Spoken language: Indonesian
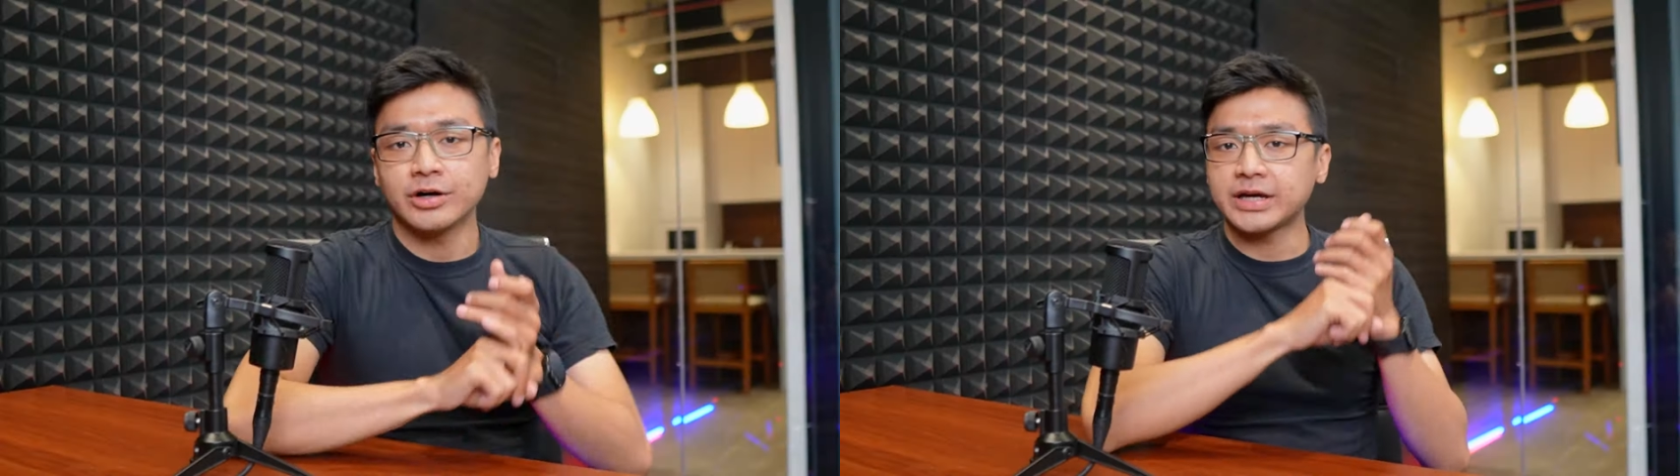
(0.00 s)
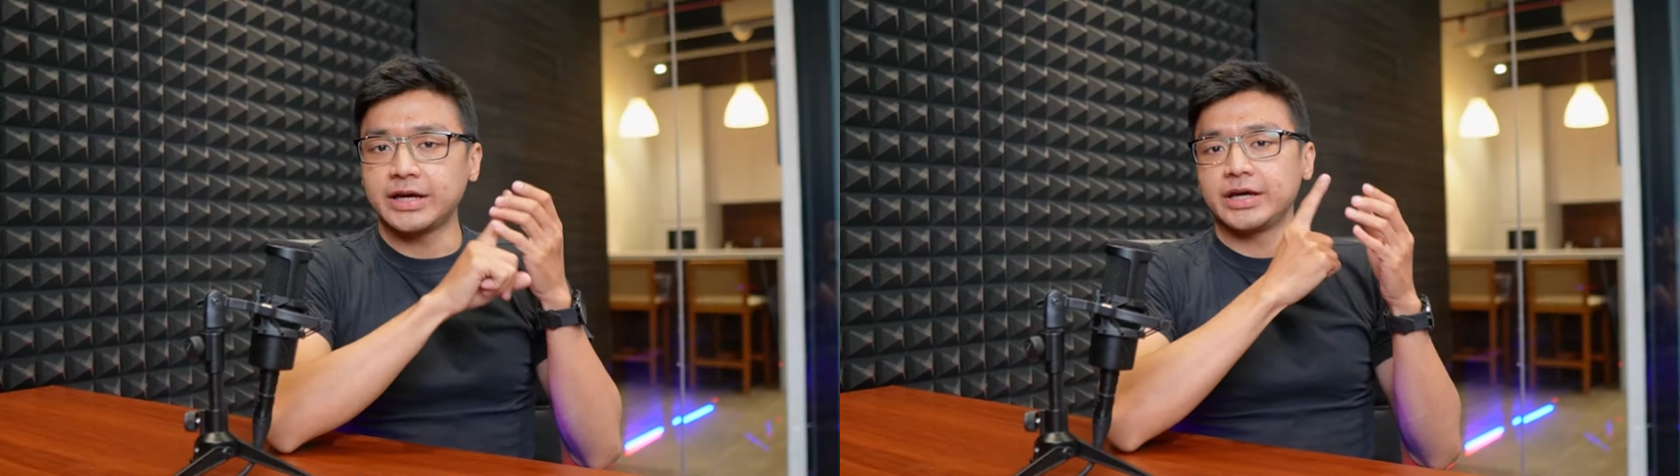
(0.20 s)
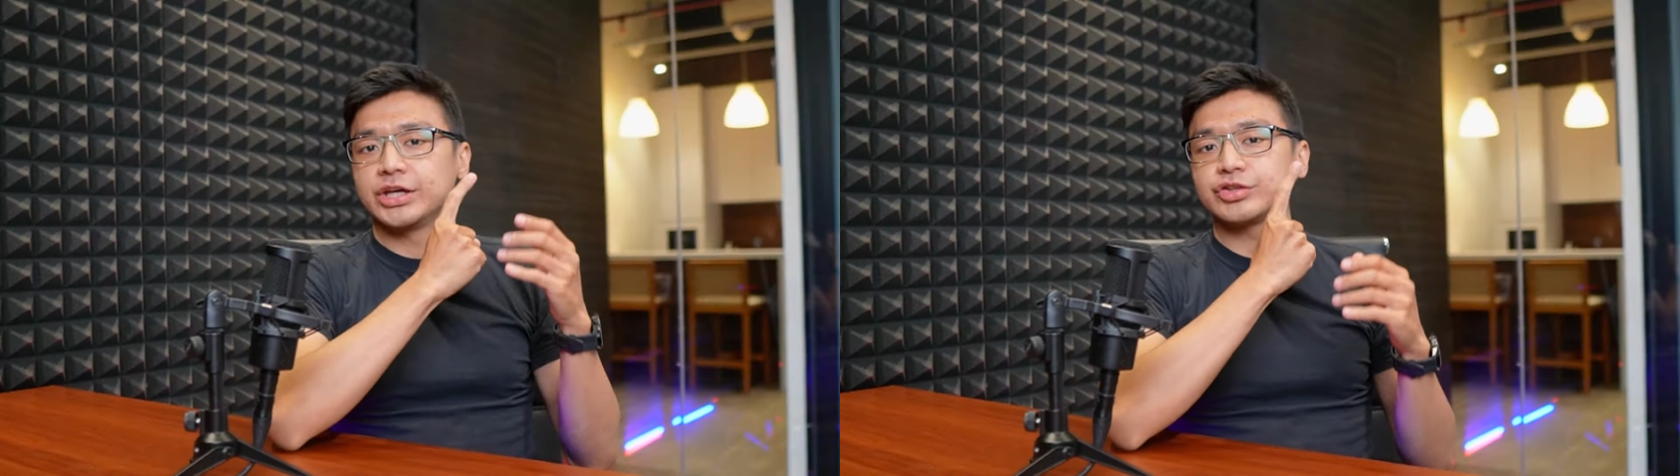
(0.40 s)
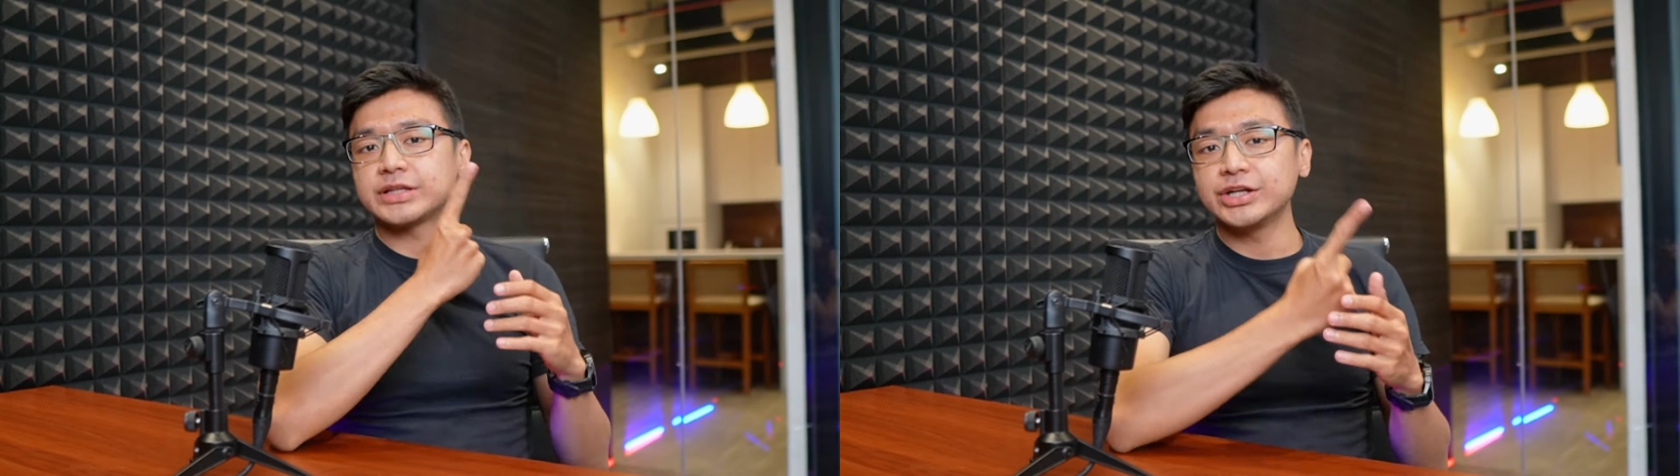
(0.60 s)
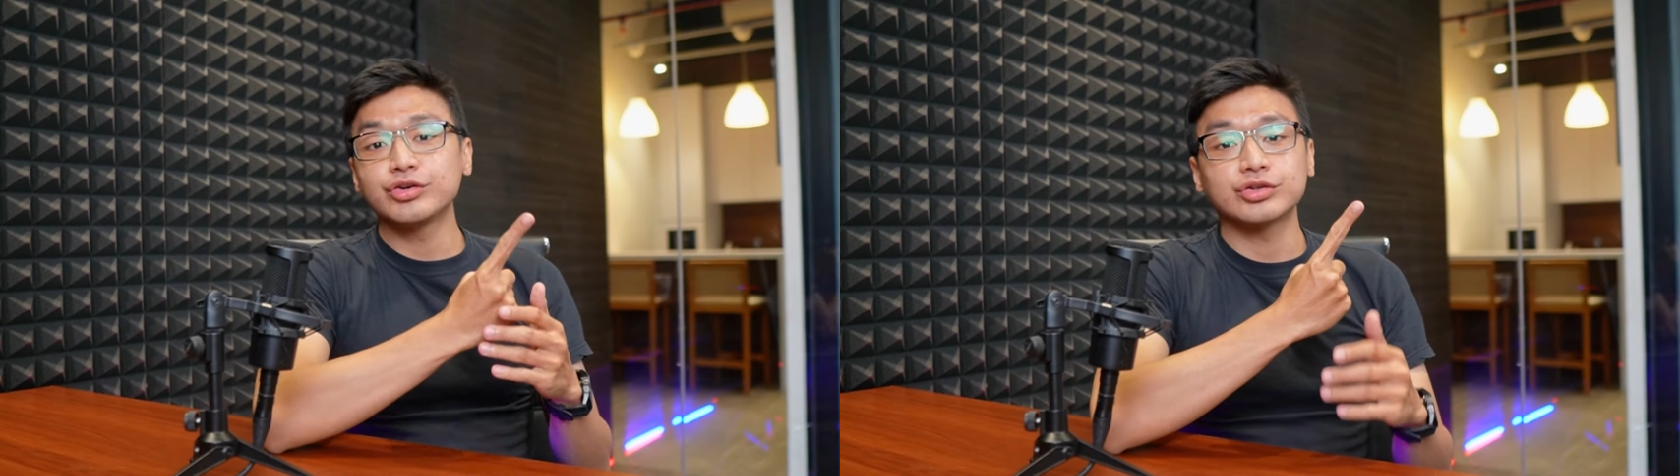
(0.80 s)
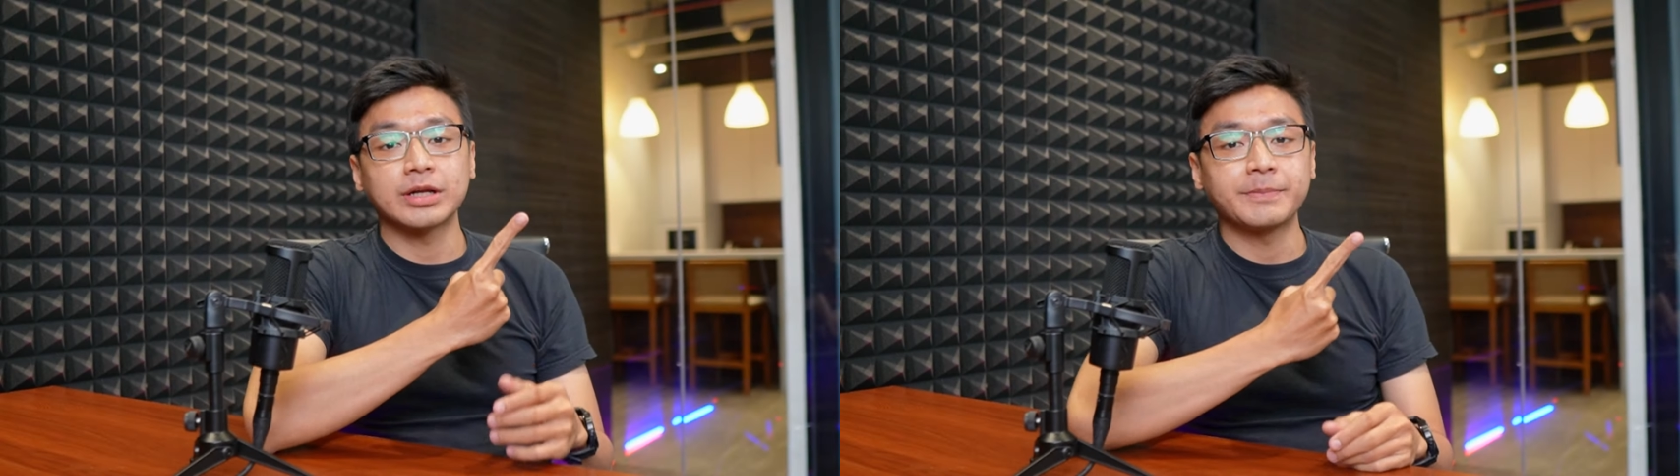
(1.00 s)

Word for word: Oke, okay, itu tadi urutan